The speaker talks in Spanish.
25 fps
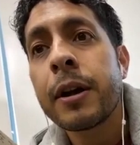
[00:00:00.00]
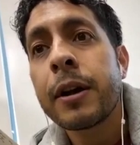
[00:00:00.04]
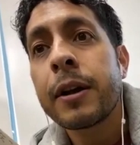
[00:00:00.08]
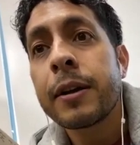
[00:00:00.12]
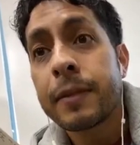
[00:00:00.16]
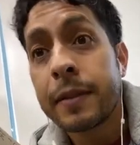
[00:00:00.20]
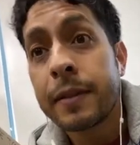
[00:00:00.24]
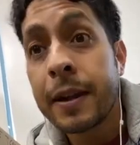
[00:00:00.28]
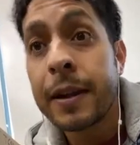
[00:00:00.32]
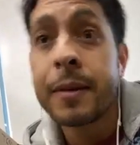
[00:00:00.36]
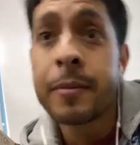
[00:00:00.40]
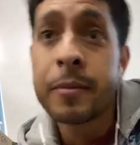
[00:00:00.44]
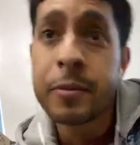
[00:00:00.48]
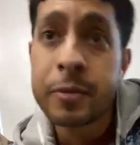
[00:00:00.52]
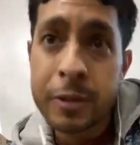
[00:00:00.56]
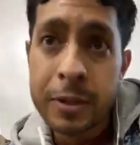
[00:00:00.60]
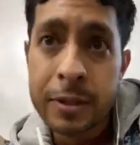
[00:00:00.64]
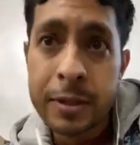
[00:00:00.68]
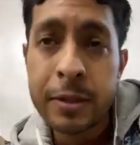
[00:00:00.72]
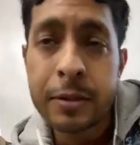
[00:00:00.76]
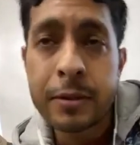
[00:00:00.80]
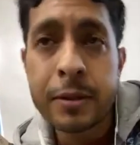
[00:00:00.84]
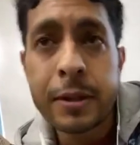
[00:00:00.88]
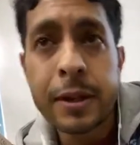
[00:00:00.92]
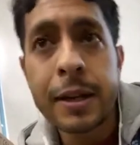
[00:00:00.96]
Tenemos esta
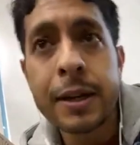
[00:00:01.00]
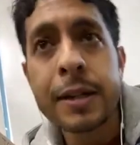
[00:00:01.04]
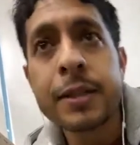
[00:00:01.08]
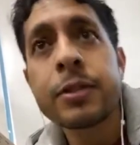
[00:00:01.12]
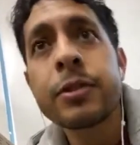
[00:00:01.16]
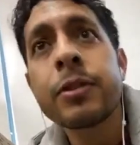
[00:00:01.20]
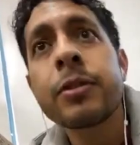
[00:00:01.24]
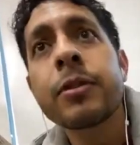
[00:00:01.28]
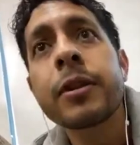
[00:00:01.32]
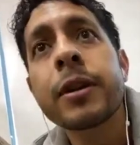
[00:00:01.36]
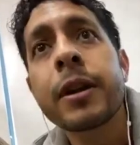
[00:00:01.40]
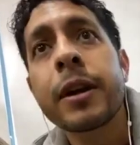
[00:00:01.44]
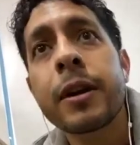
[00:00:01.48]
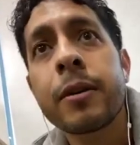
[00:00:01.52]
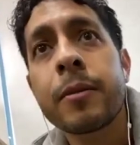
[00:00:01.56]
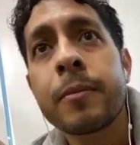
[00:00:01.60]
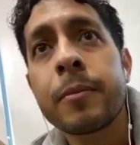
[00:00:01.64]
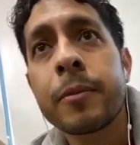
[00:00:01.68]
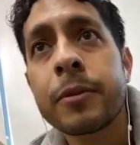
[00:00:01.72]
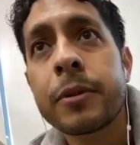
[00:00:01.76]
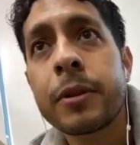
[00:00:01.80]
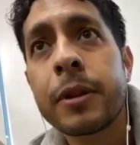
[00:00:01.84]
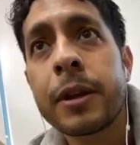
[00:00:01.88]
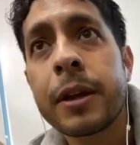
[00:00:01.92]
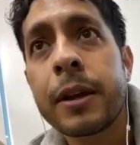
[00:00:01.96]
otra canción que, como
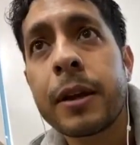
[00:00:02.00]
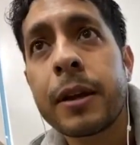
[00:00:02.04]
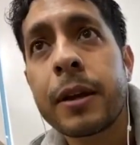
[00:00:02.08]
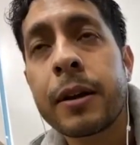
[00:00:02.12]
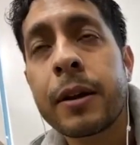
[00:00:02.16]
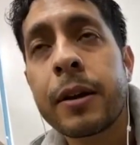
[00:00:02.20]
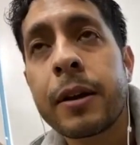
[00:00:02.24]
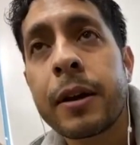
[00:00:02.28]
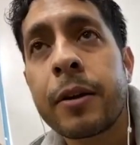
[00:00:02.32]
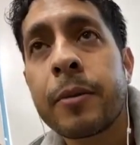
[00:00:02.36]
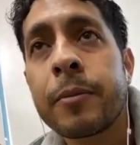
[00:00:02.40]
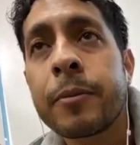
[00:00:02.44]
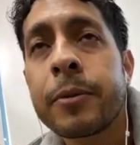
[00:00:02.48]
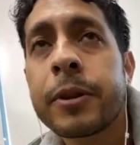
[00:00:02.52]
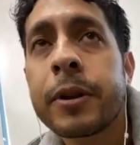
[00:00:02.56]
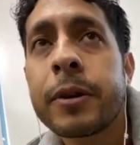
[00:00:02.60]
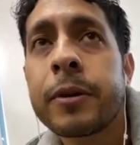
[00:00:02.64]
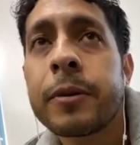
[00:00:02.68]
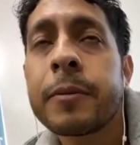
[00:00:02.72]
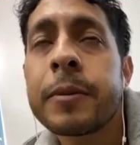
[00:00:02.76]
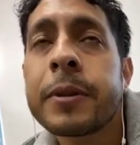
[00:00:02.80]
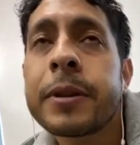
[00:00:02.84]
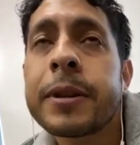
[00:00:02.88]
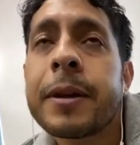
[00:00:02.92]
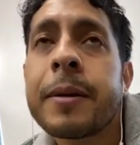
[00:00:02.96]
te, como te
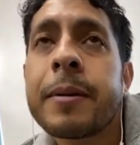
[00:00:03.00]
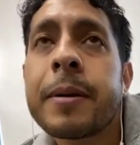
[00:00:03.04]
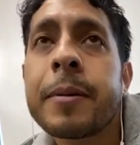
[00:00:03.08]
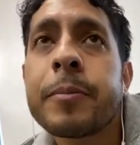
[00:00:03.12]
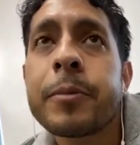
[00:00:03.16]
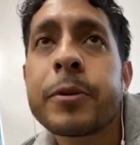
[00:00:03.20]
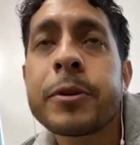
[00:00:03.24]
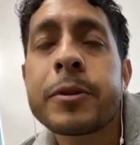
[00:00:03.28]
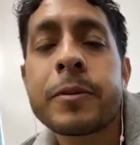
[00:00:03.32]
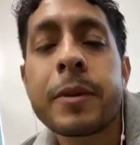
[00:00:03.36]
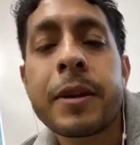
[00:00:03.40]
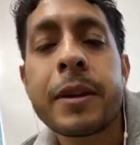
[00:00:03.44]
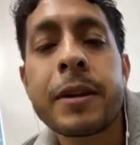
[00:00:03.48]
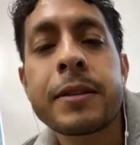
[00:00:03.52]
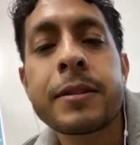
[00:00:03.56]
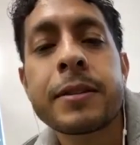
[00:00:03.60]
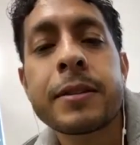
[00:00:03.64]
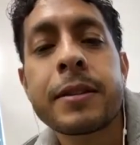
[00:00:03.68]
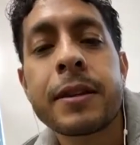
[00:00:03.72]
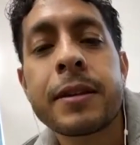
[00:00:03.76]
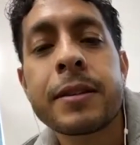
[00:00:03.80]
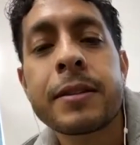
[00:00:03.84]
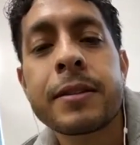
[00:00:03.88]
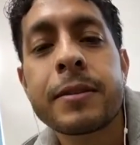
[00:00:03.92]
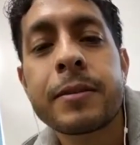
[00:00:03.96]
comentaba, pues es,
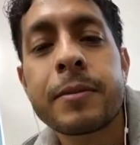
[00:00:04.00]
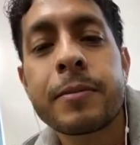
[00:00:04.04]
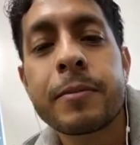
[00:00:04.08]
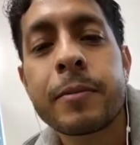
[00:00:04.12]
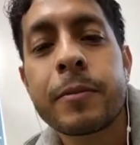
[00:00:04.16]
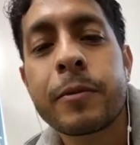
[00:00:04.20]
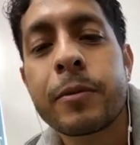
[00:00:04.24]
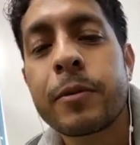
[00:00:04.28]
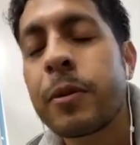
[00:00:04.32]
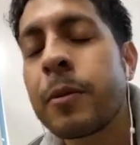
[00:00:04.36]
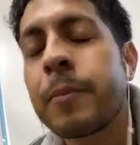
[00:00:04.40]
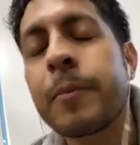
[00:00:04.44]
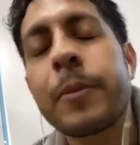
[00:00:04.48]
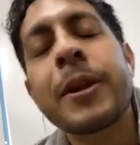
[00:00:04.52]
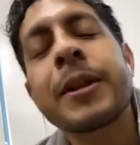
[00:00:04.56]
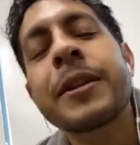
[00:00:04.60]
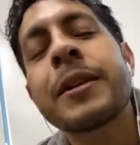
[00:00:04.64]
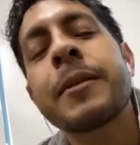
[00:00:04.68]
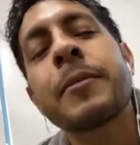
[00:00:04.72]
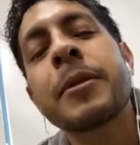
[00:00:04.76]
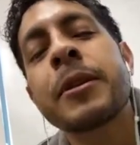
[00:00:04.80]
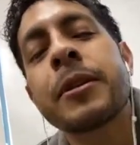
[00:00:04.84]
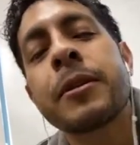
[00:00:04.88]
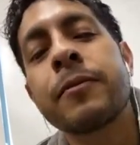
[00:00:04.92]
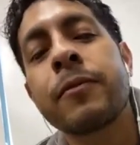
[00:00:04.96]
es
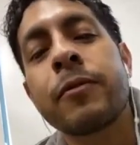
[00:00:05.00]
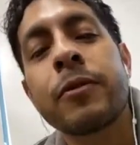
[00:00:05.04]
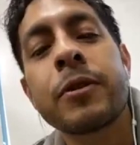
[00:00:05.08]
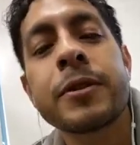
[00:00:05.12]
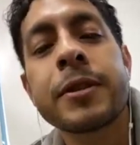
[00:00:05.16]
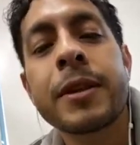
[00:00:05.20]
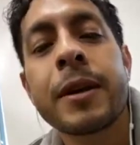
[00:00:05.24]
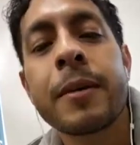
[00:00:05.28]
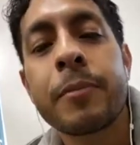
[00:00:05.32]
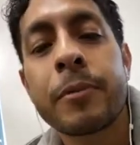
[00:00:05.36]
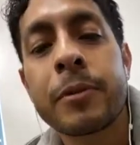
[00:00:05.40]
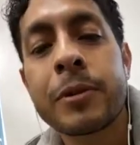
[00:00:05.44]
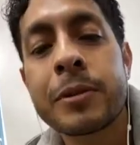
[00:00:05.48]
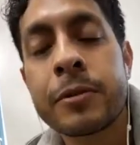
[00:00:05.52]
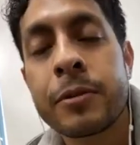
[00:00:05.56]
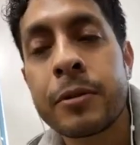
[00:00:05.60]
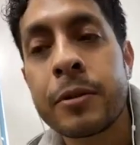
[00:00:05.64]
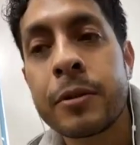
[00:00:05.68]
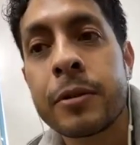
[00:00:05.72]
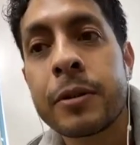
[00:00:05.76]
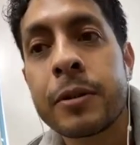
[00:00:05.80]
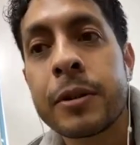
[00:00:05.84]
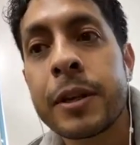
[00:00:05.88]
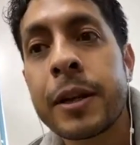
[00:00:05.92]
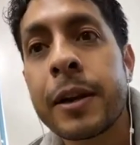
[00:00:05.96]
completamente influenciada por el sonido
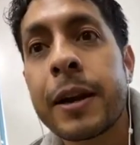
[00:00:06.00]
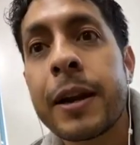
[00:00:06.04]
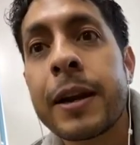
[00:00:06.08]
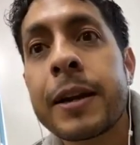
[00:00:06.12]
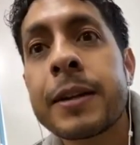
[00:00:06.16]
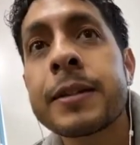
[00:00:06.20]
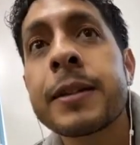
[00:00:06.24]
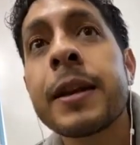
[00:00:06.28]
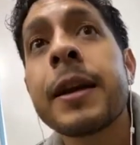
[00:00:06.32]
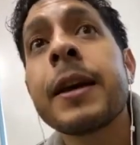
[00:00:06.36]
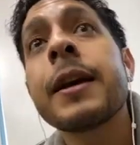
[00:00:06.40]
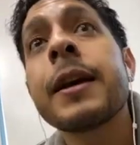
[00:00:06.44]
de T-Rex.